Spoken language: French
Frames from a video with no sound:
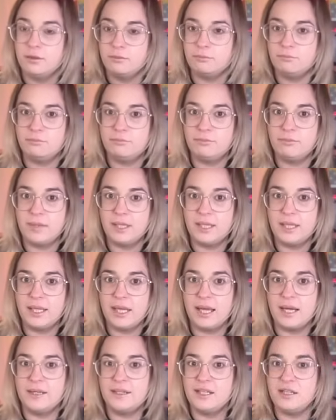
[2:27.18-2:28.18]
mais
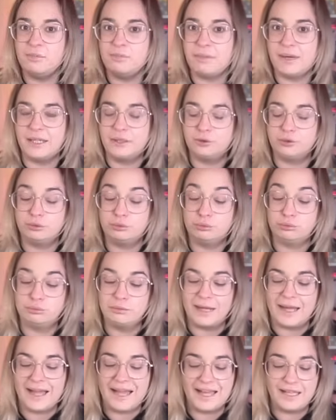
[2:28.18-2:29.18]
elle n'est pas du tout
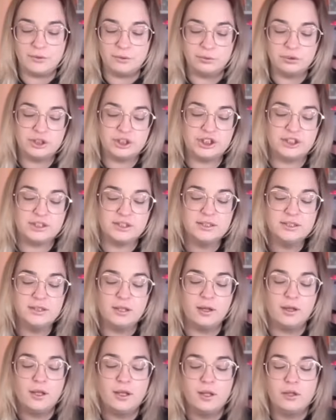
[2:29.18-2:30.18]

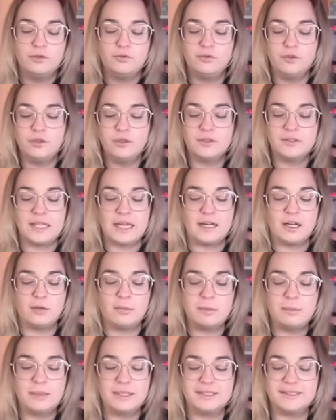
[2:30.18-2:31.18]
anodine, vu qu'on a
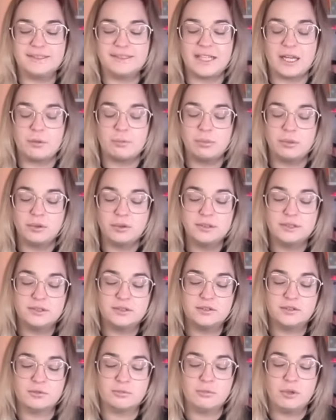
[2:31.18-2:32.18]
quand même un serpent
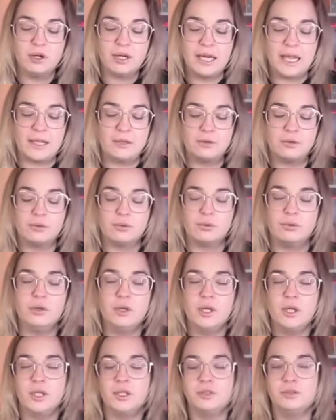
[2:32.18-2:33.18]
qui se mord la queue.
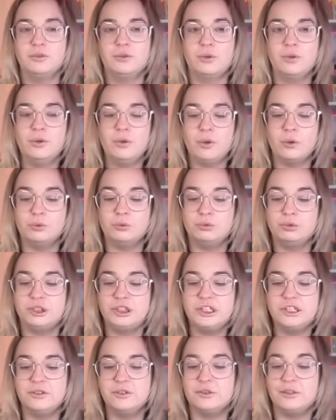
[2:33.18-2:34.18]
Donc, on nous
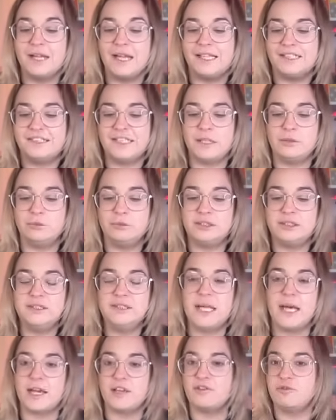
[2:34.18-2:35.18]
dit que la jalousie
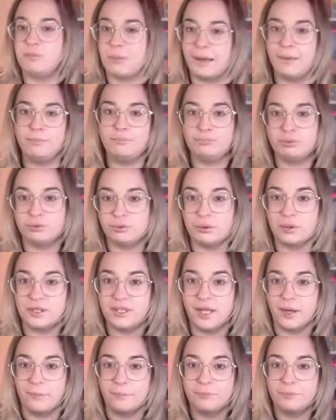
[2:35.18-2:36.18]
n'arrive pas pour
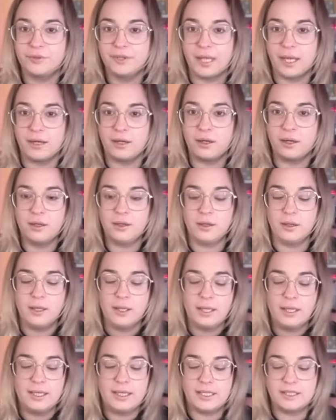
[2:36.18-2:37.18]
rien. D'accord
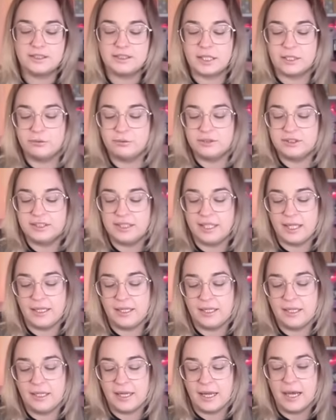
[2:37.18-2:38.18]
La jalousie, elle
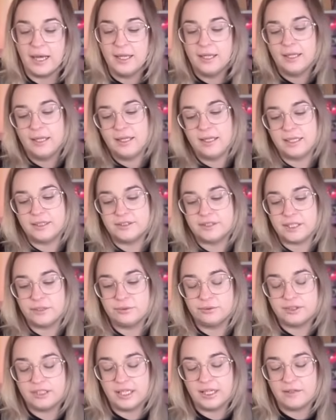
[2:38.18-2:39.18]
est là. La
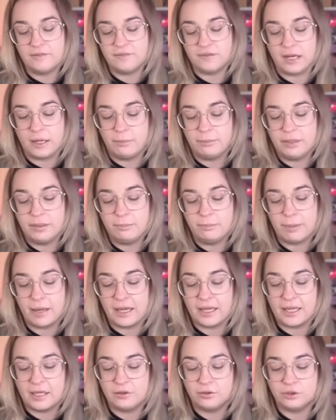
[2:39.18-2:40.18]
jalousie, elle est frappée
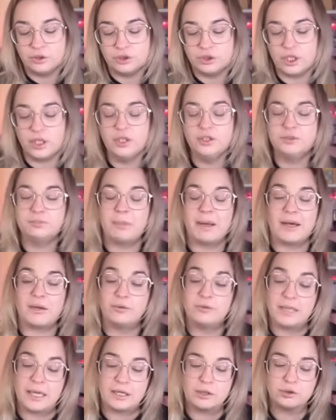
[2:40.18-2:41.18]
par quelque chose, par
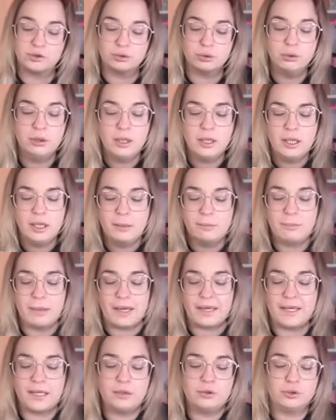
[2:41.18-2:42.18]
une action,
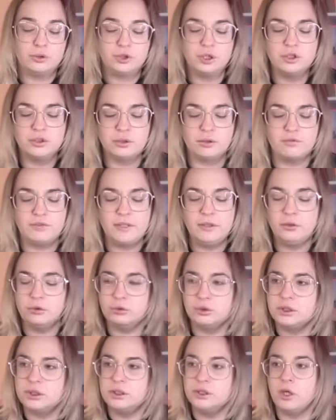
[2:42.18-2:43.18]
par quelque chose en fait
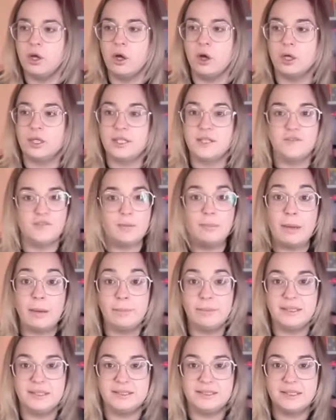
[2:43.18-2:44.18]
qui ne euh, fait pas
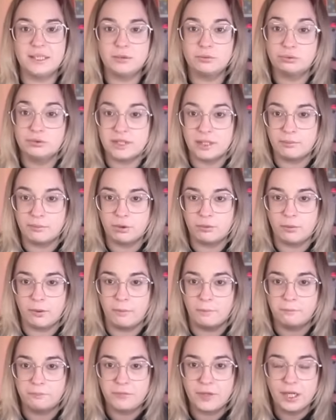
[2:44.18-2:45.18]
plaisir tout
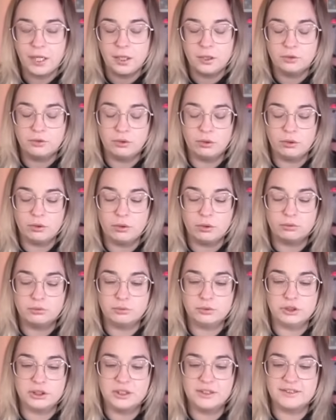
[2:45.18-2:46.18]
simplement. Donc on
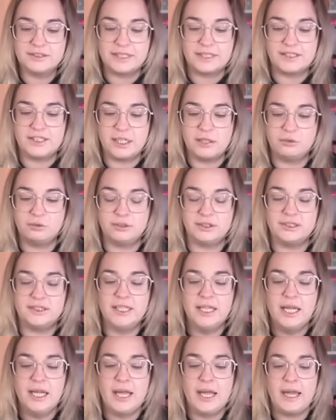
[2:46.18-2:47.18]
nous dit que cette
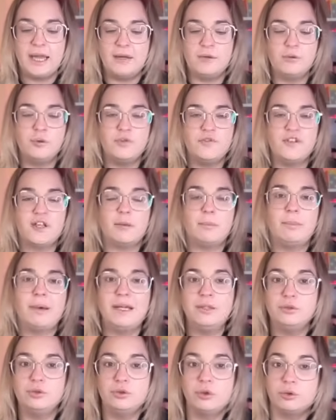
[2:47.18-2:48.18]
jalousie, elle ne vient
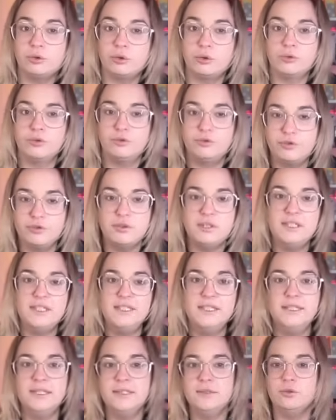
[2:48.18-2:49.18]
pas de notre
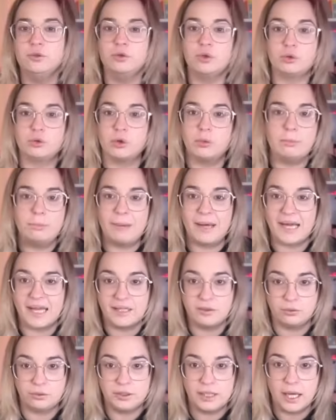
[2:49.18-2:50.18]
folie, de notre
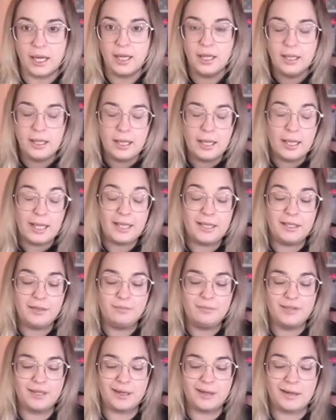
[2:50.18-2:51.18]
paranoïa. Elle est
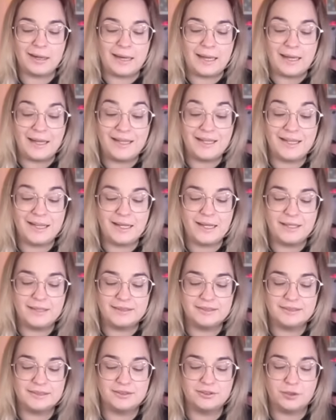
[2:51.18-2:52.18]
bien là et elle
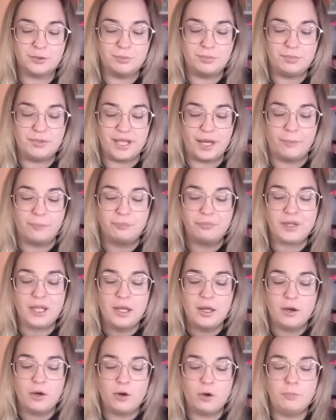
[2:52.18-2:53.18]
existe bien.
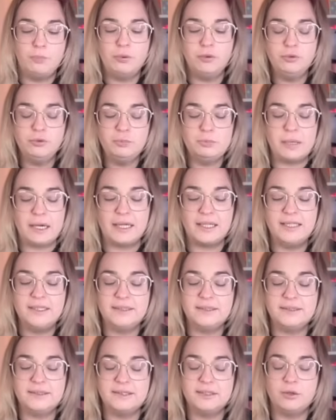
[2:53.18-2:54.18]
On peut nous parler
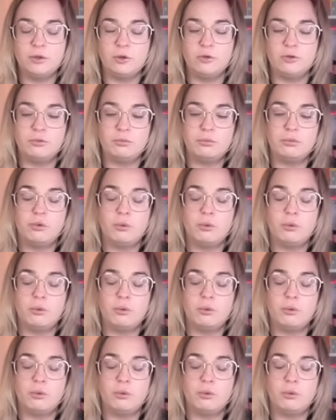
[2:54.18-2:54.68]
ici qu'on